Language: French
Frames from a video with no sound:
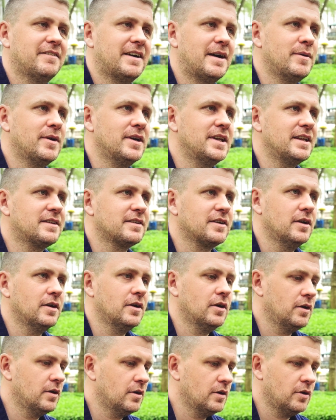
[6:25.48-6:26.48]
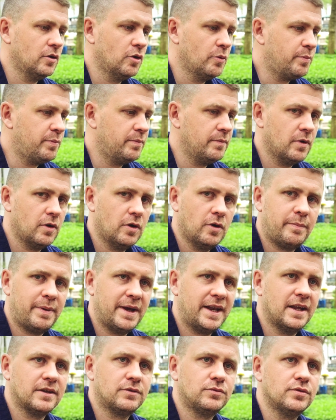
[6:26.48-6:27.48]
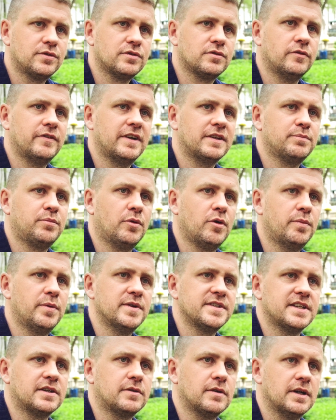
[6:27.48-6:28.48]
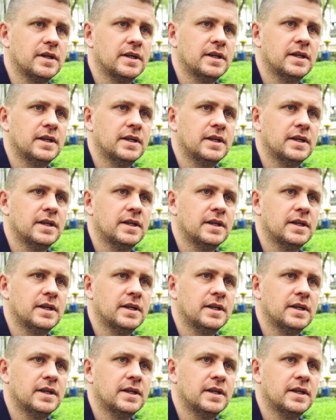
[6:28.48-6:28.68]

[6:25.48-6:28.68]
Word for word: vraiment d'être euh, open à tout ce qu'on va te proposer quoi.